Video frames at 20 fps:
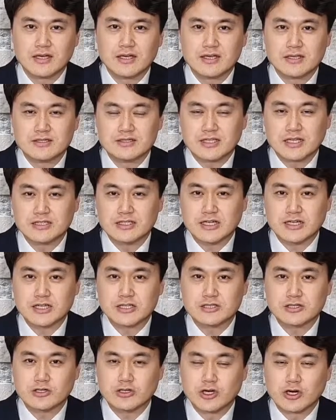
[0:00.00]

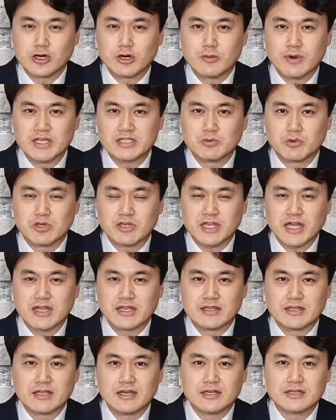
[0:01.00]
세상에서 경험하지
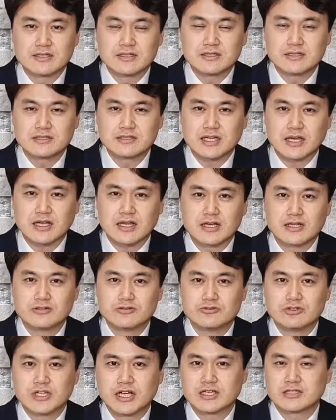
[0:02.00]
못한 그 사랑을
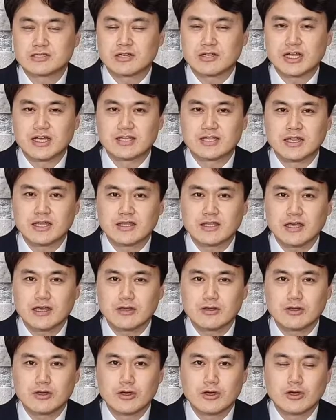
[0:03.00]
우리가 전할 때에
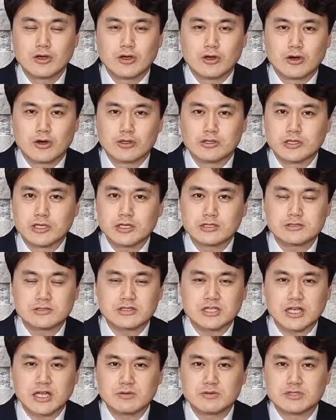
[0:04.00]
어떻게 저
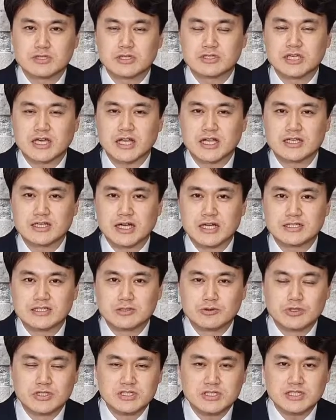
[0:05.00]
사람이 저 사랑을 가지고
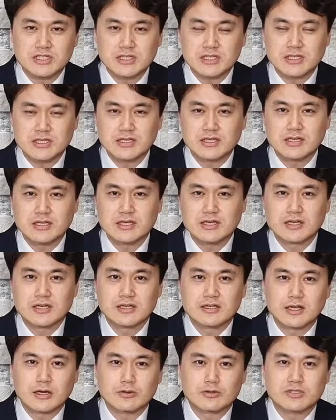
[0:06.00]
있지?
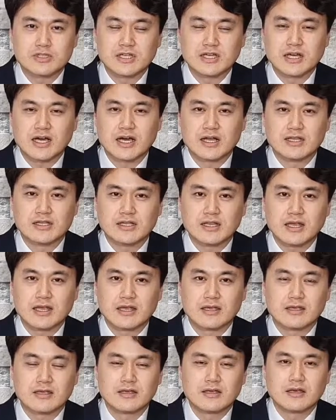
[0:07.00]
라고 생각할 때
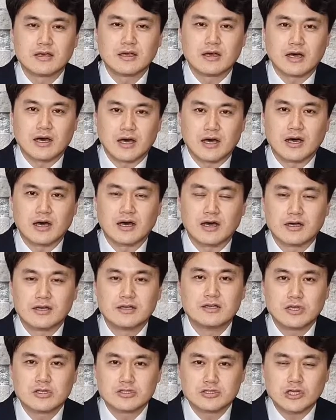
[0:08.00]
아,
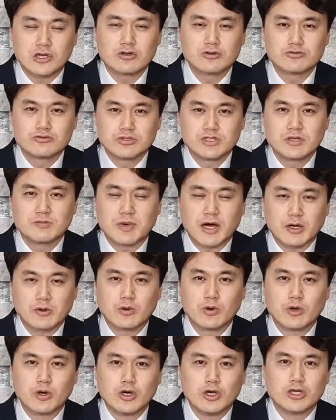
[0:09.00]
천국이
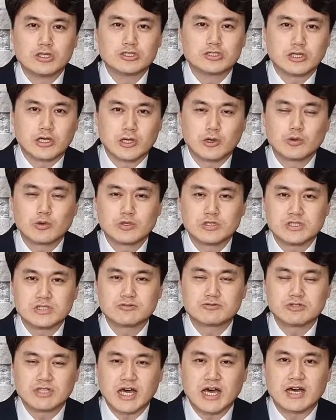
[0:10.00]
바로 저런
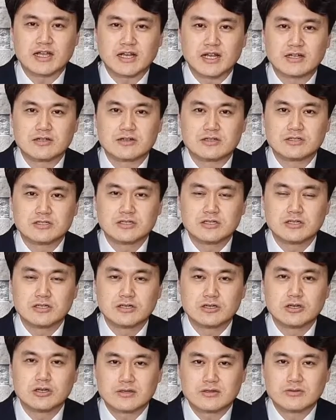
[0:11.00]
곳이구나 라는 것을
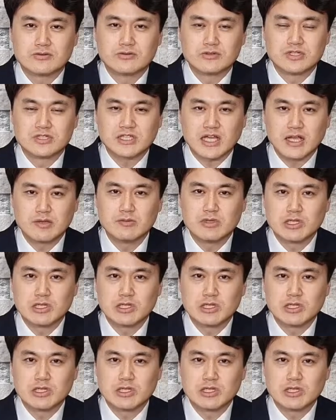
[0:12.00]
우리 삶을